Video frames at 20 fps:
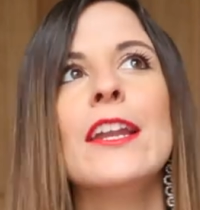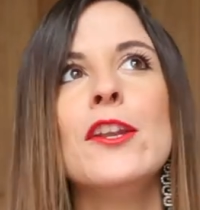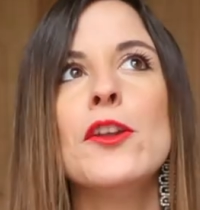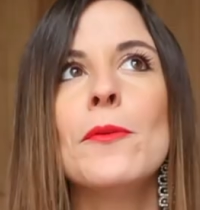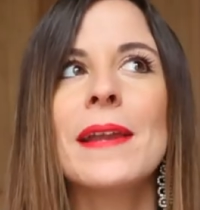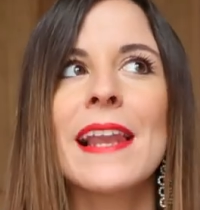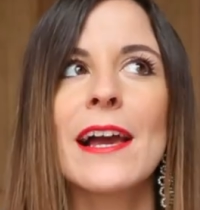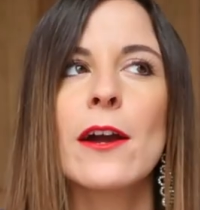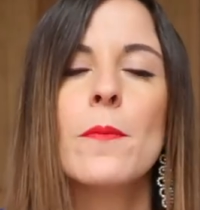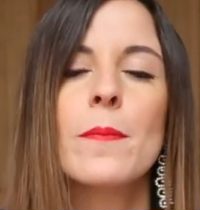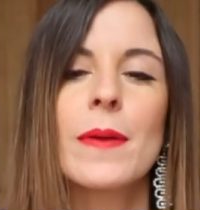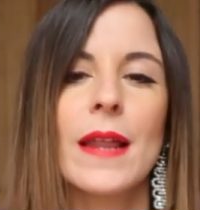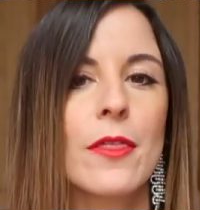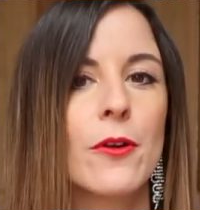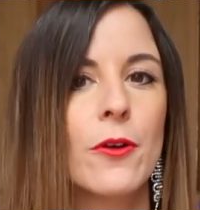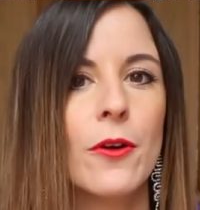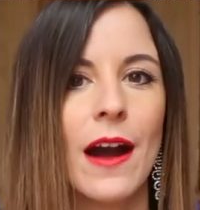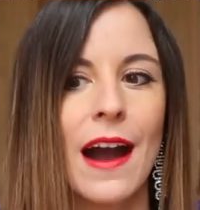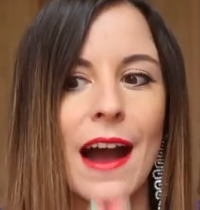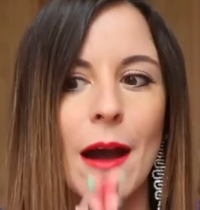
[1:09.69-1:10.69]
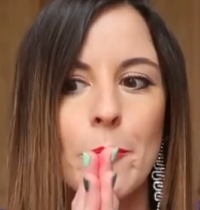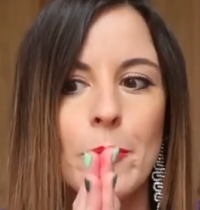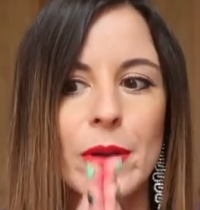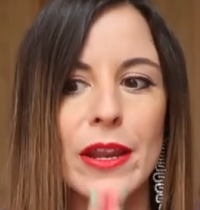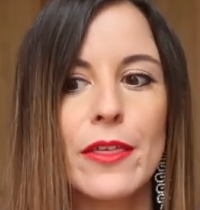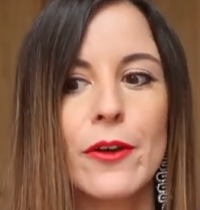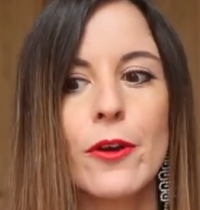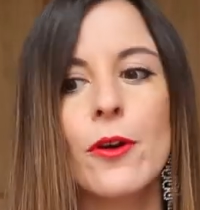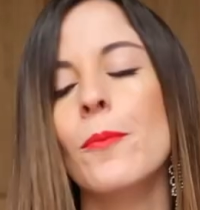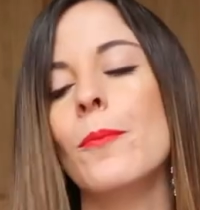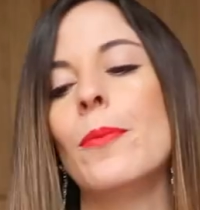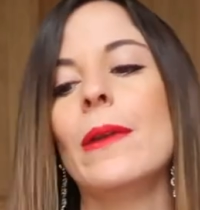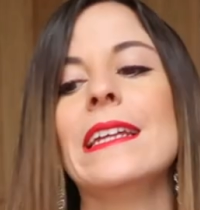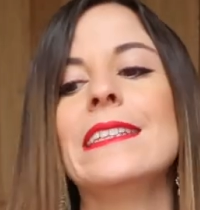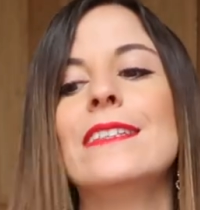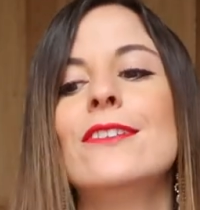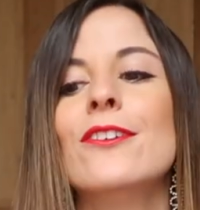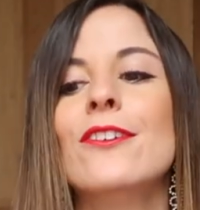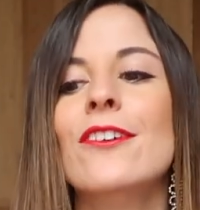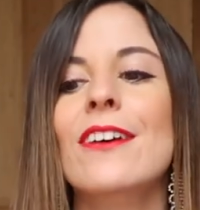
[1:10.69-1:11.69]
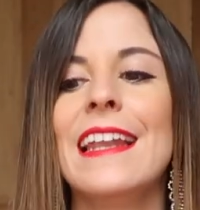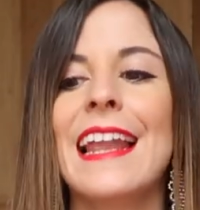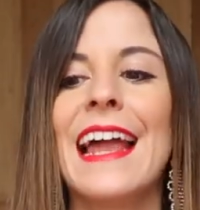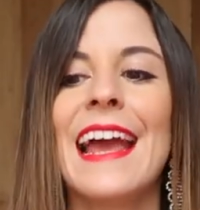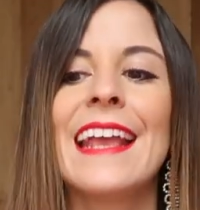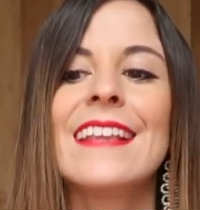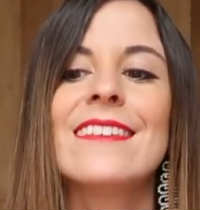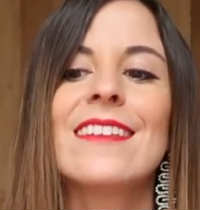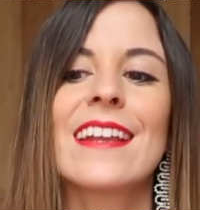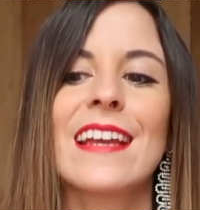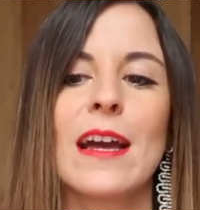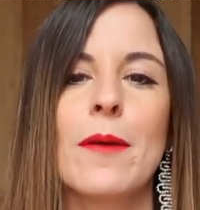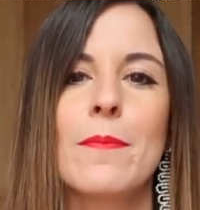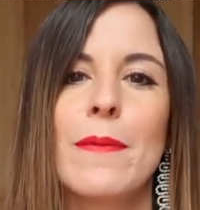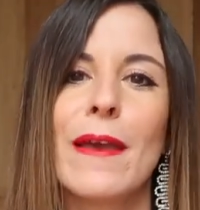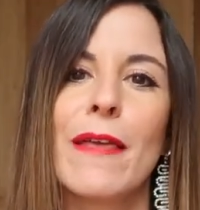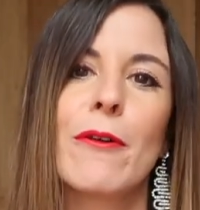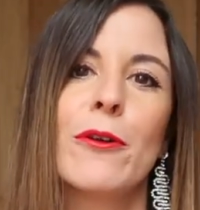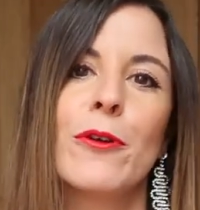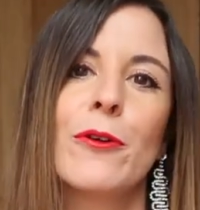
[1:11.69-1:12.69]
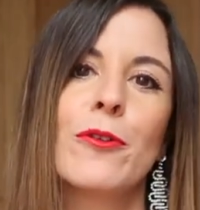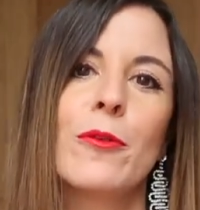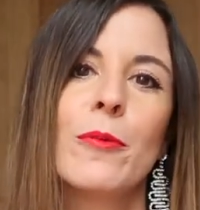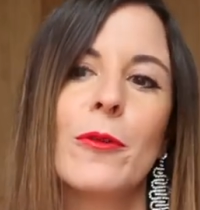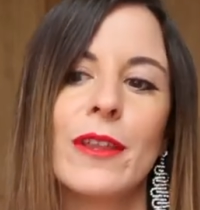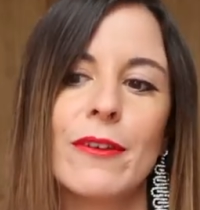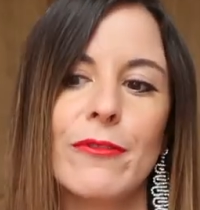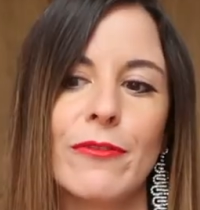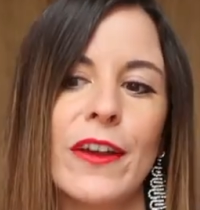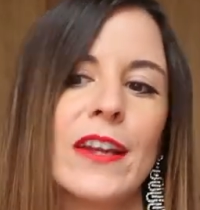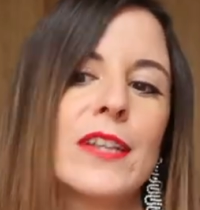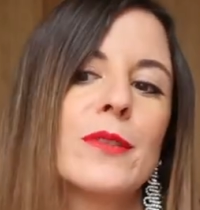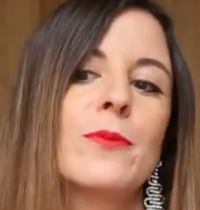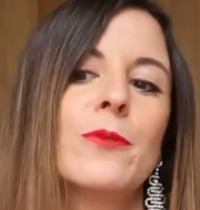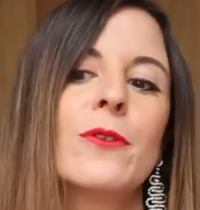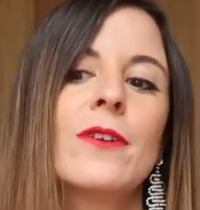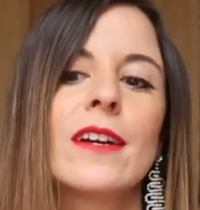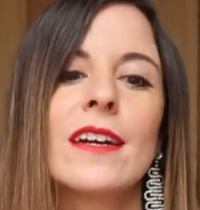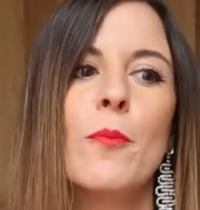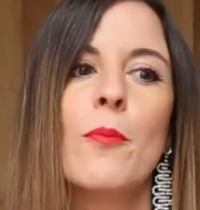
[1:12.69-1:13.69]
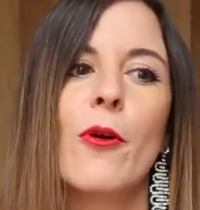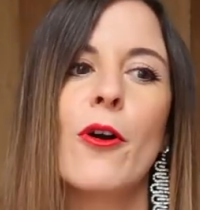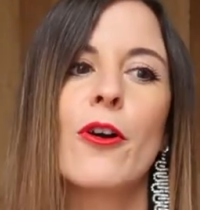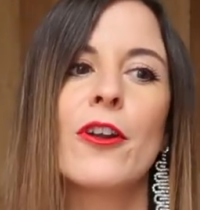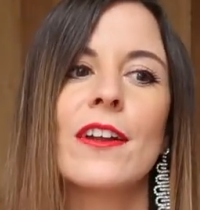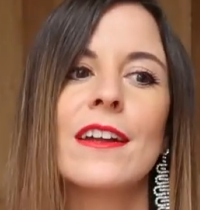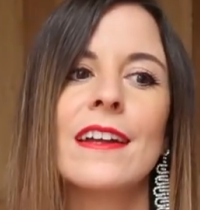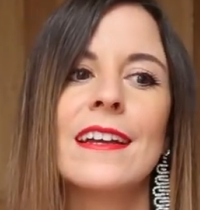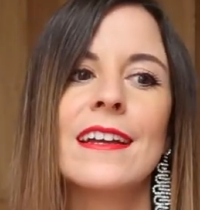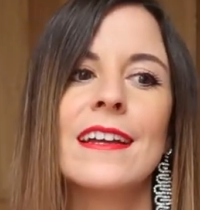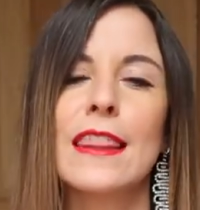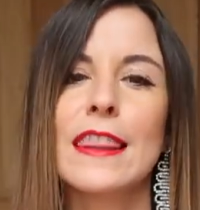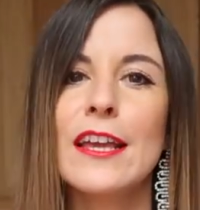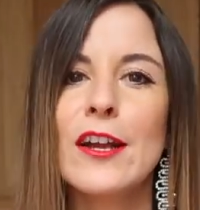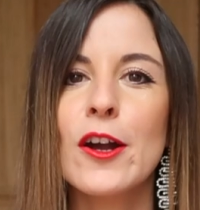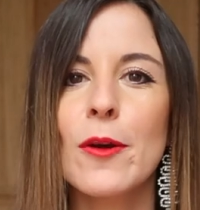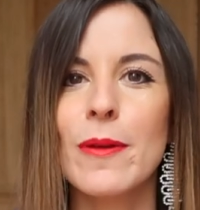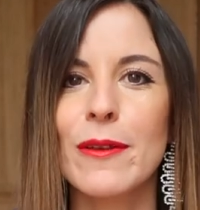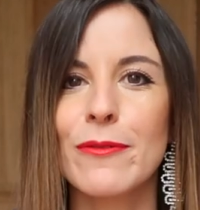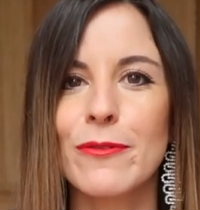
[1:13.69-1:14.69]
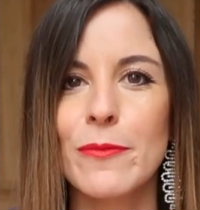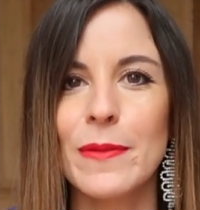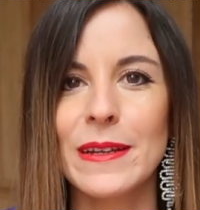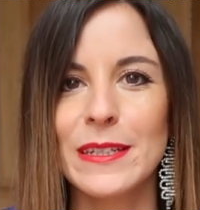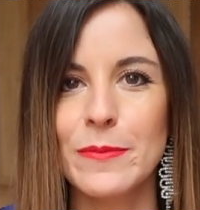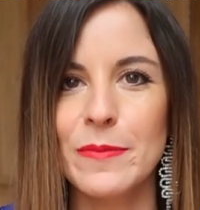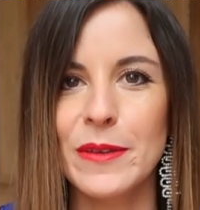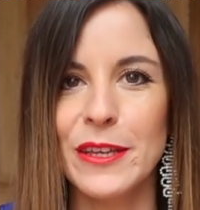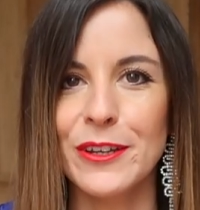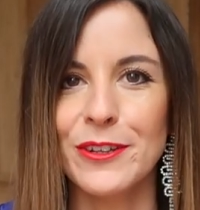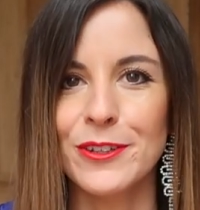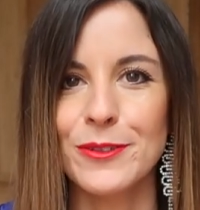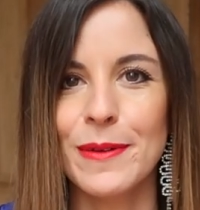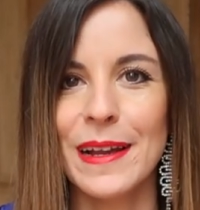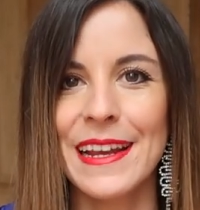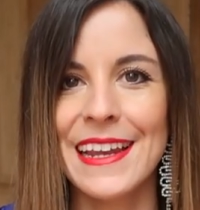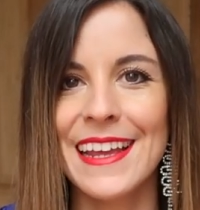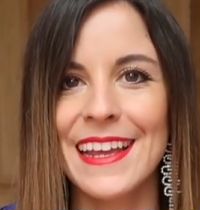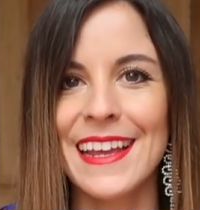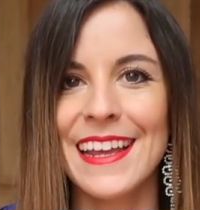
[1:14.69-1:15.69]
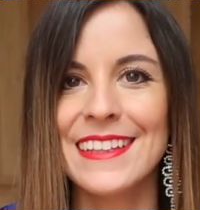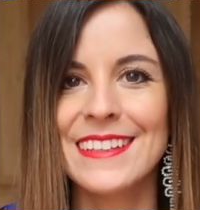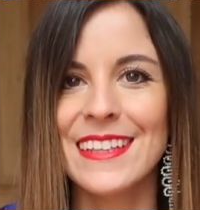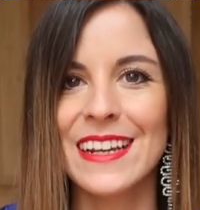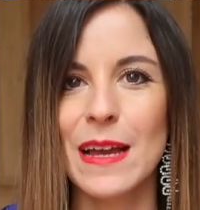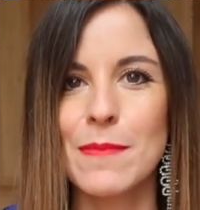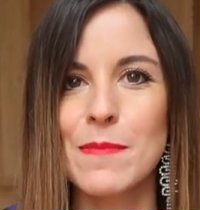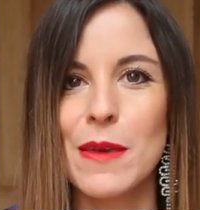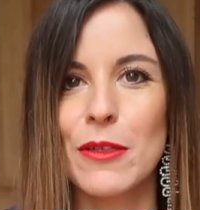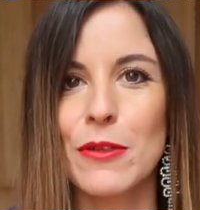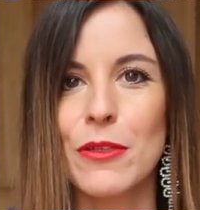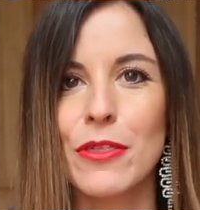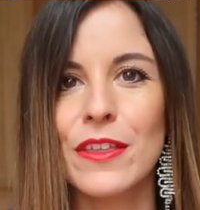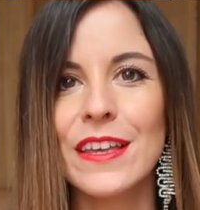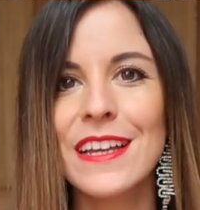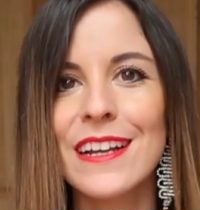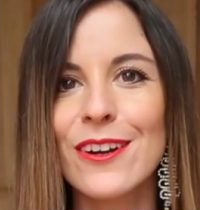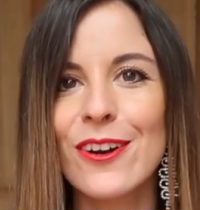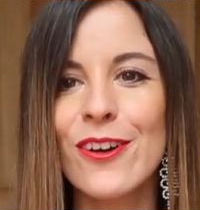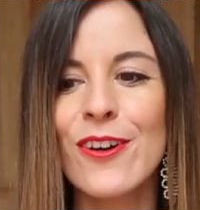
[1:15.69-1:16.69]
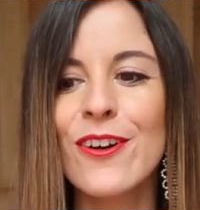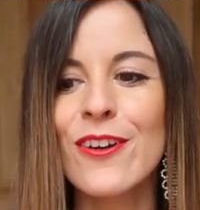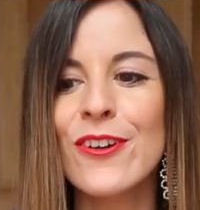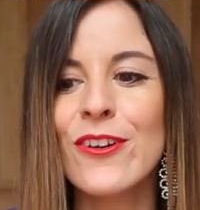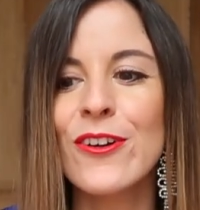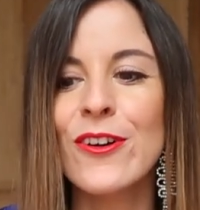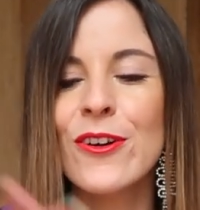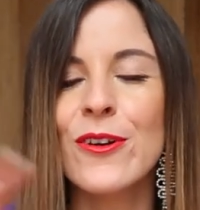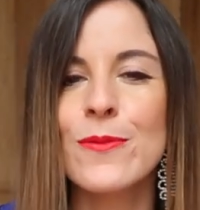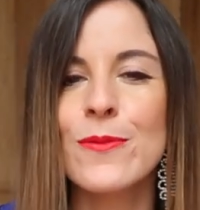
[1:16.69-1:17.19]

No me la he comprado a precio completo, la he intercambiado en un grupo de Facebook por cinco perfumes míos, ¿vale? He intercambiado 5